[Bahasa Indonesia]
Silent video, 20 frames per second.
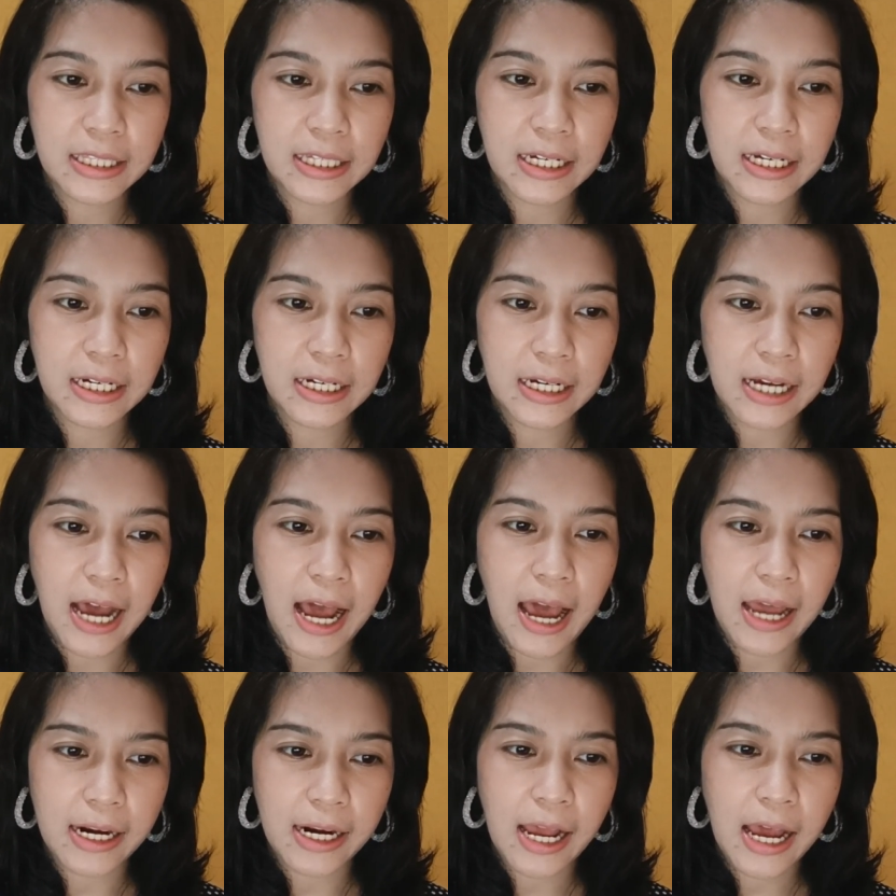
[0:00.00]
ke
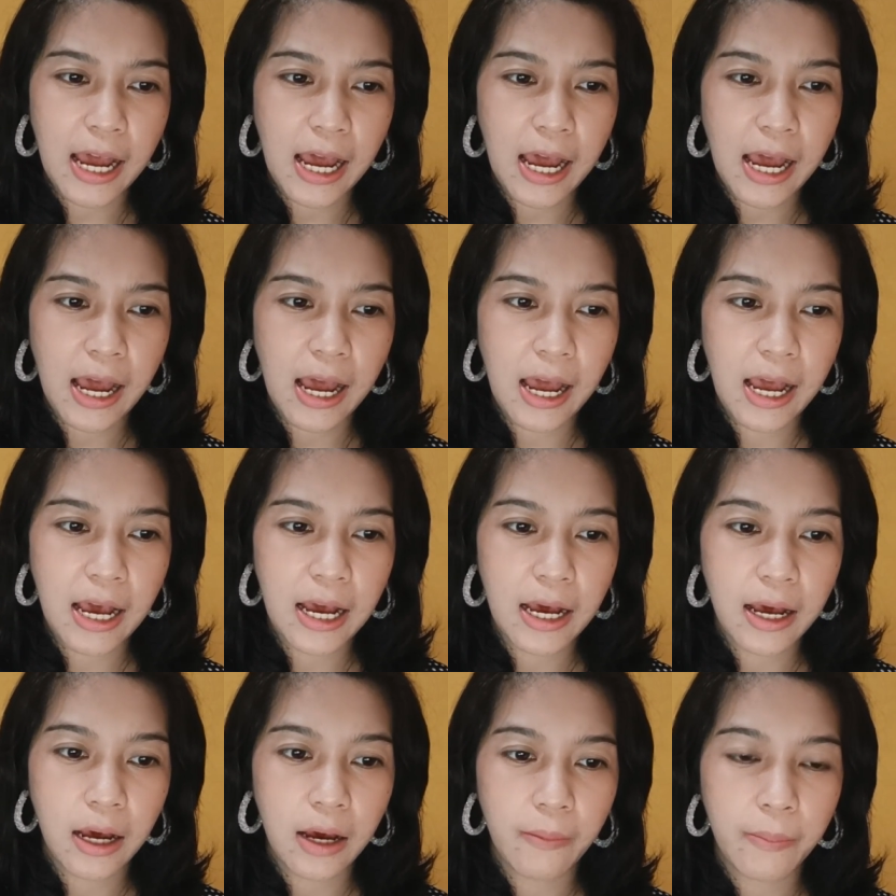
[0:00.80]
arah
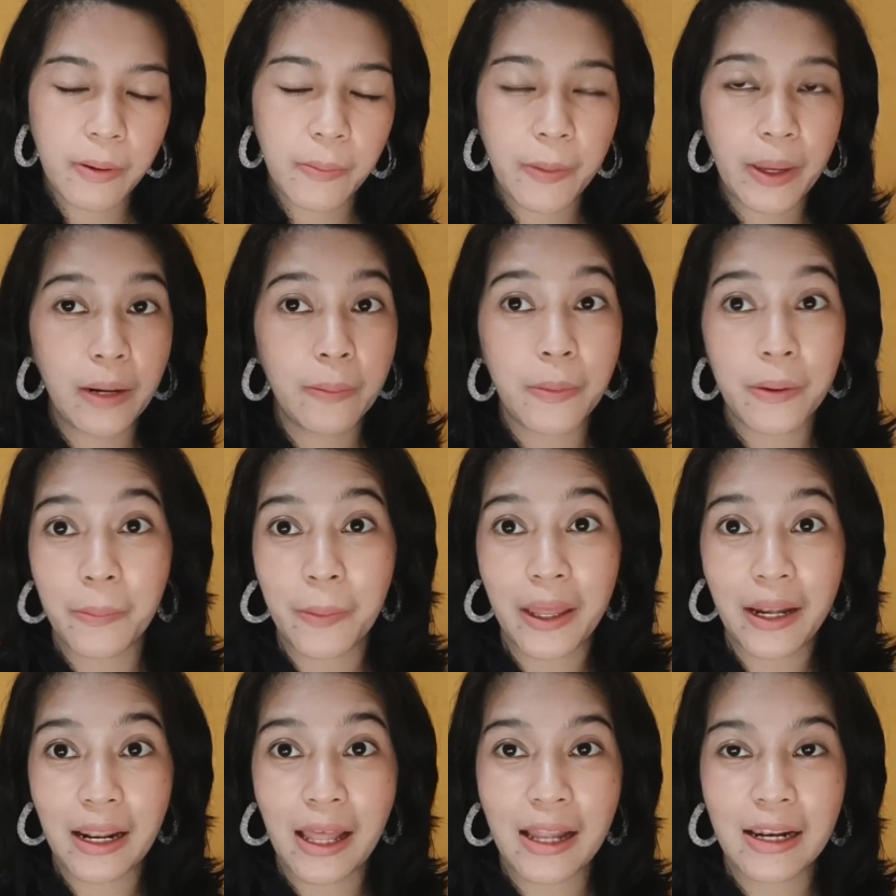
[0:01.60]

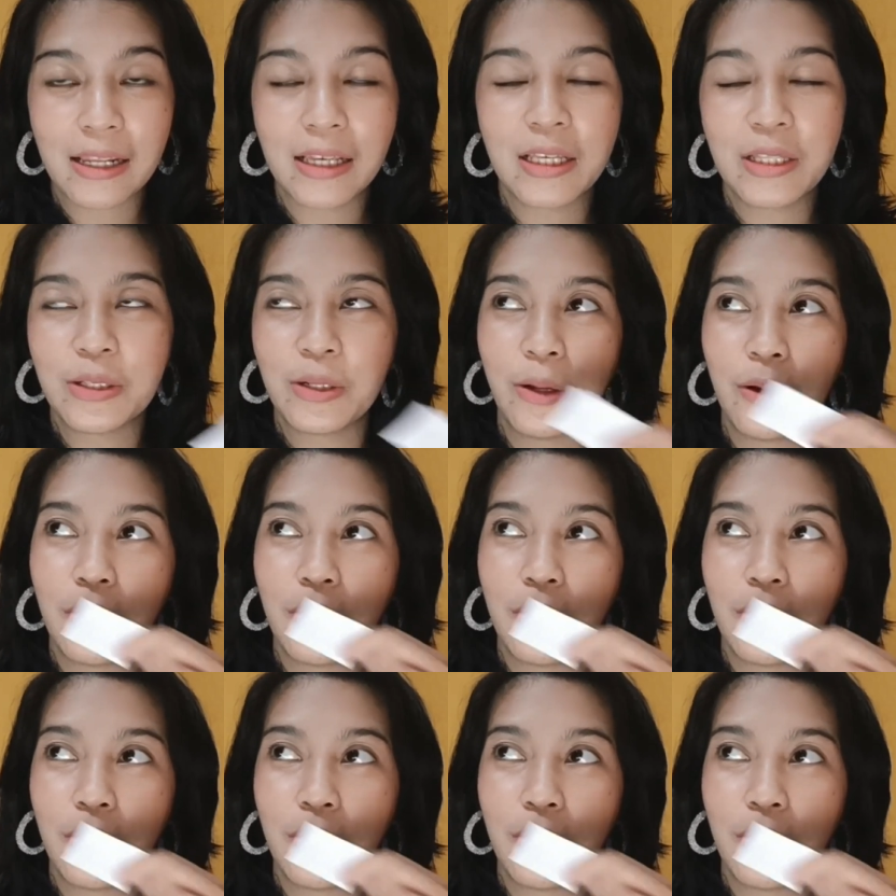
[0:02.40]
permen-permenan gitu loh